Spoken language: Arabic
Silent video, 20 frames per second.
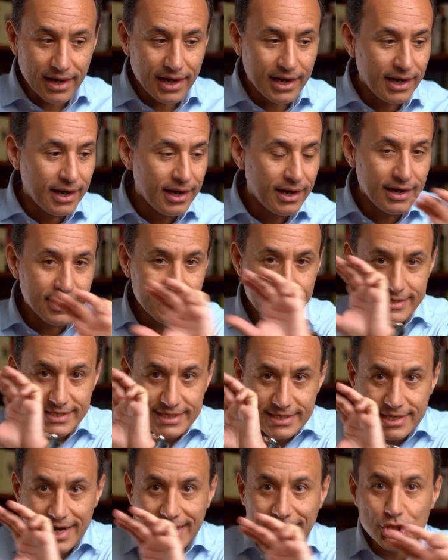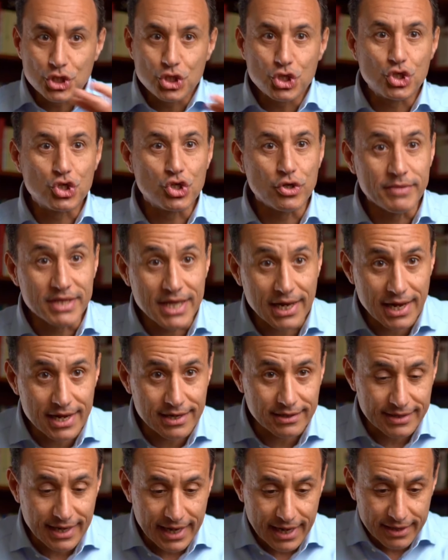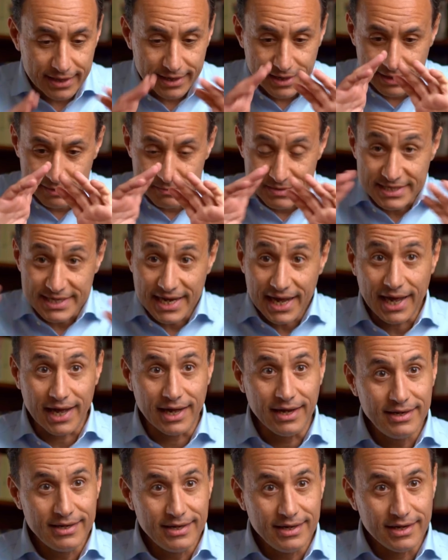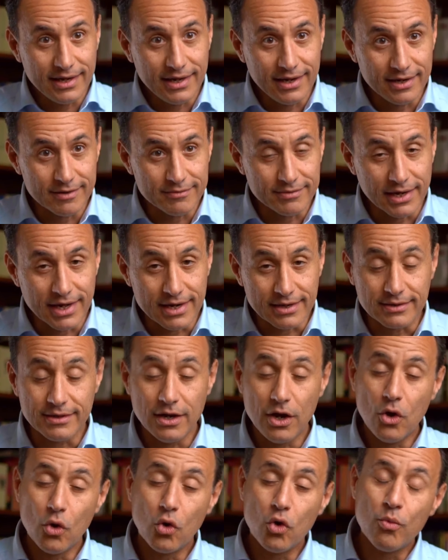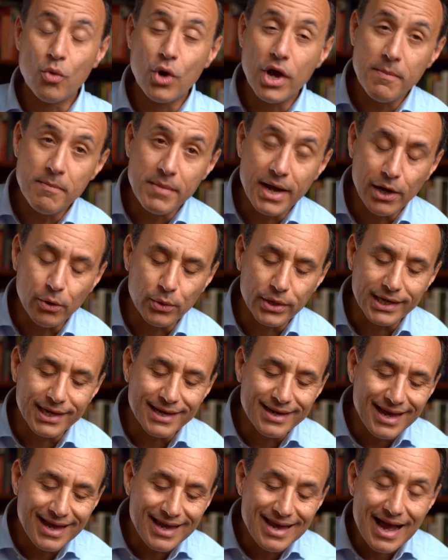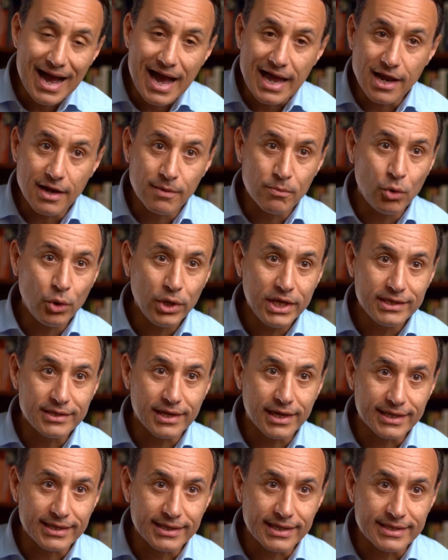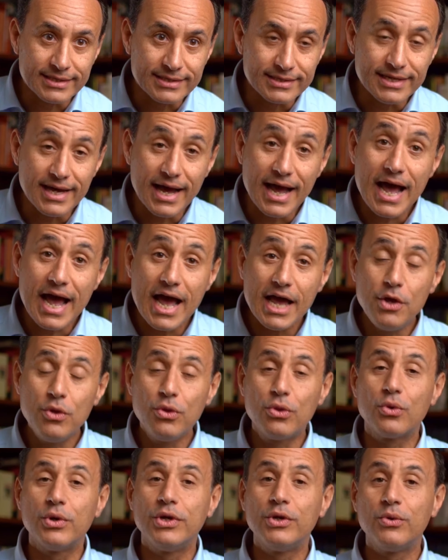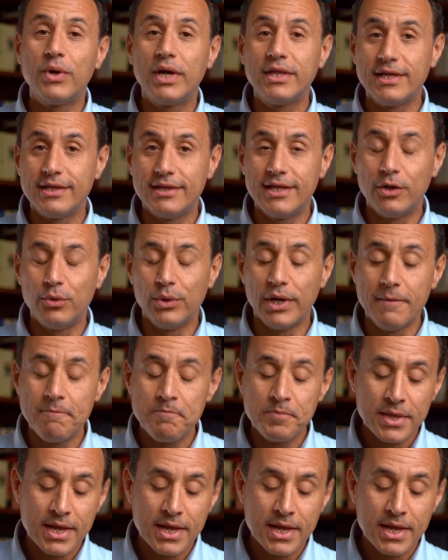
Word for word: الستريتش من الارض هذه المساحه اللي في الارض ومهم قوي لان هي على المحيط الاطلنطي حيث انه هذه الدوله